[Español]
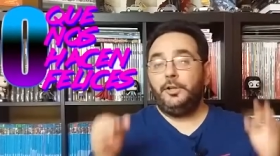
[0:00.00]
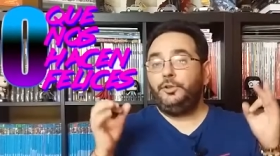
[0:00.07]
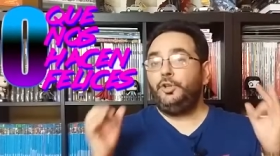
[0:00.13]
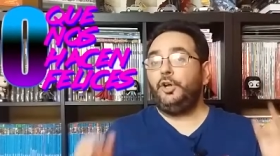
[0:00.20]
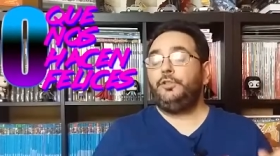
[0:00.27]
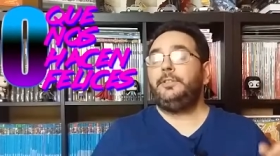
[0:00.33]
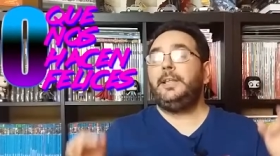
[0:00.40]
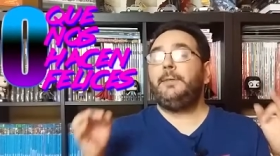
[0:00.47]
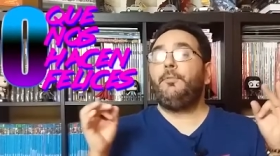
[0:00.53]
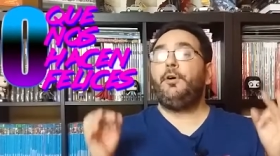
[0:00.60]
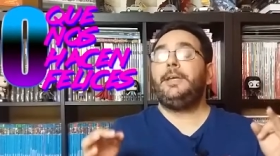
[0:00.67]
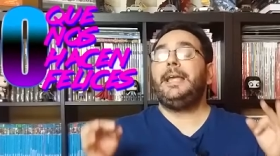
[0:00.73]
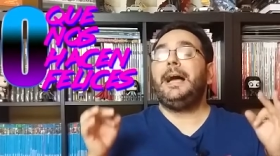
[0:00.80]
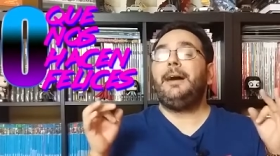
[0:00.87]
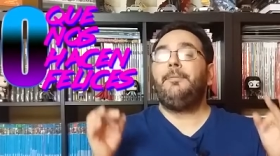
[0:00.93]
donde
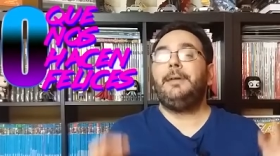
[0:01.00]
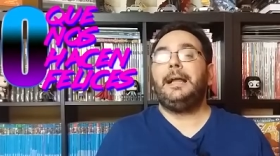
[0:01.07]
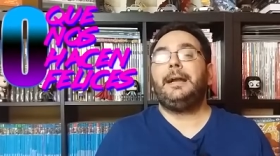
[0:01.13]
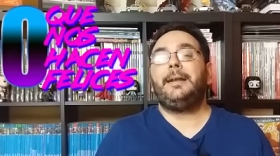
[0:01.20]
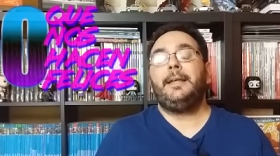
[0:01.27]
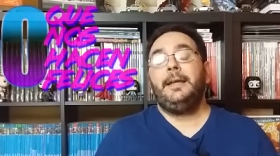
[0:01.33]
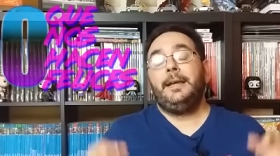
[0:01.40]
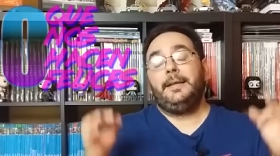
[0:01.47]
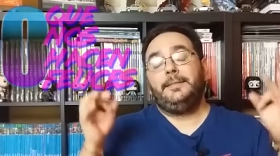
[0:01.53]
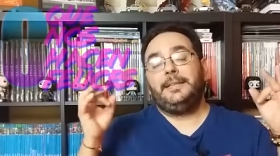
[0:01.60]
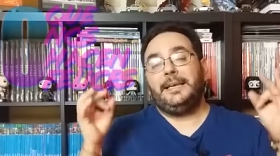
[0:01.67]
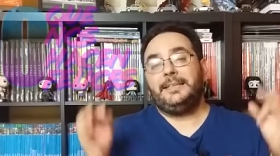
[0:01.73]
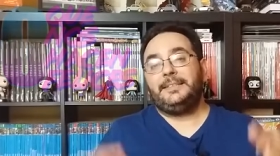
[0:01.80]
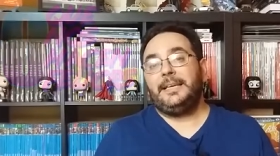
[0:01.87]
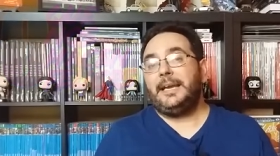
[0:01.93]
voy a hablar
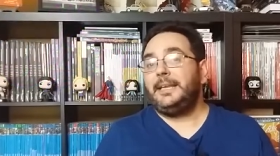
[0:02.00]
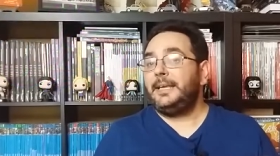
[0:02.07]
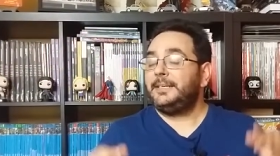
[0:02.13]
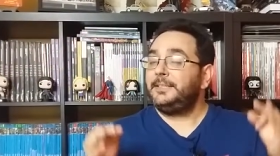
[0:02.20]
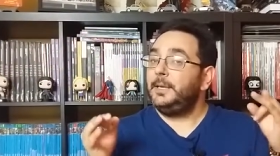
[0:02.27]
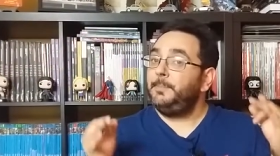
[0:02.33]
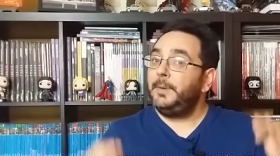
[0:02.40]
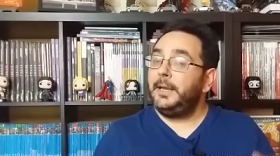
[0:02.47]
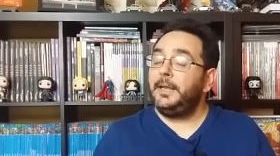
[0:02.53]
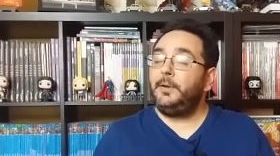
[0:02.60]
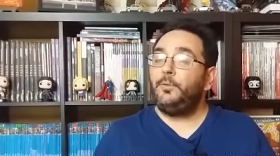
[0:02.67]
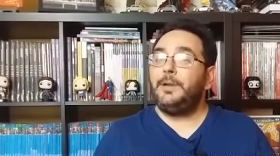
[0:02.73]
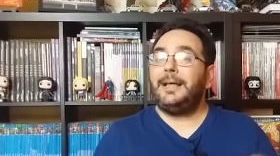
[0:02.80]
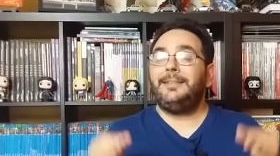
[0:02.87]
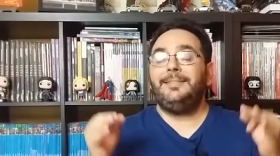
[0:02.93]
de series y
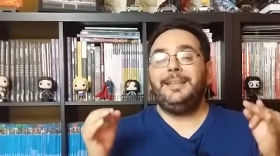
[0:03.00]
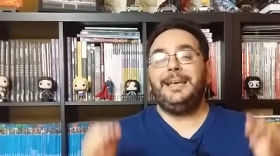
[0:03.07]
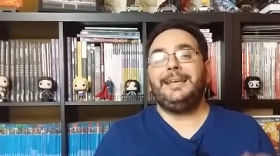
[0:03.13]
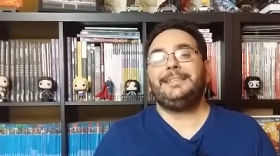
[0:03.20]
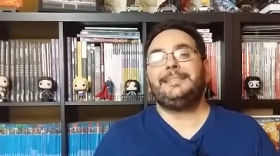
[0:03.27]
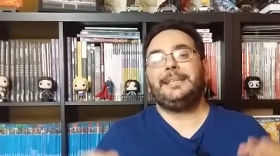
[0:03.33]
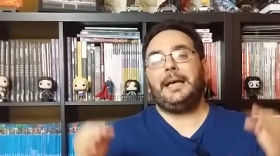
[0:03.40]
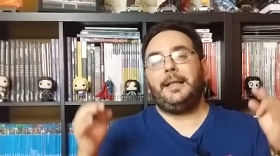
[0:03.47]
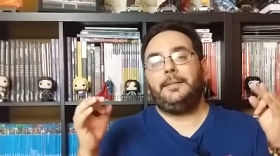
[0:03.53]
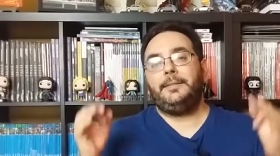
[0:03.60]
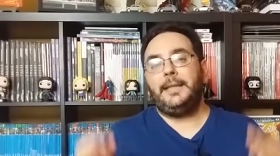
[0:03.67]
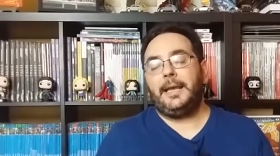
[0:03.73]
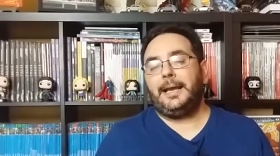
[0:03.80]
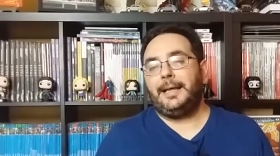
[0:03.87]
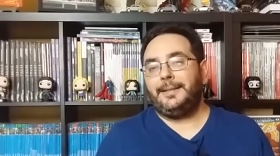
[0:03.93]
películas de esa
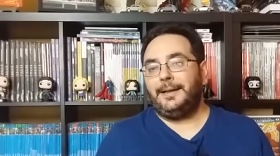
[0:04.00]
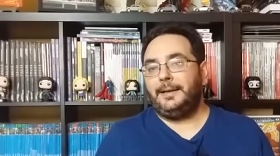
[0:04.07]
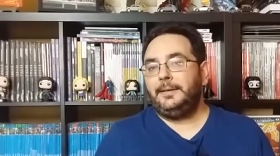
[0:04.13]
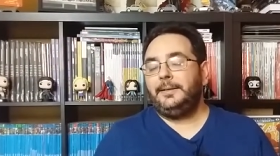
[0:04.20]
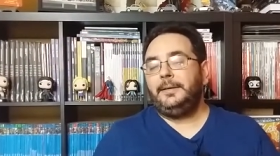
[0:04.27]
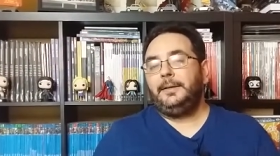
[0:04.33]
década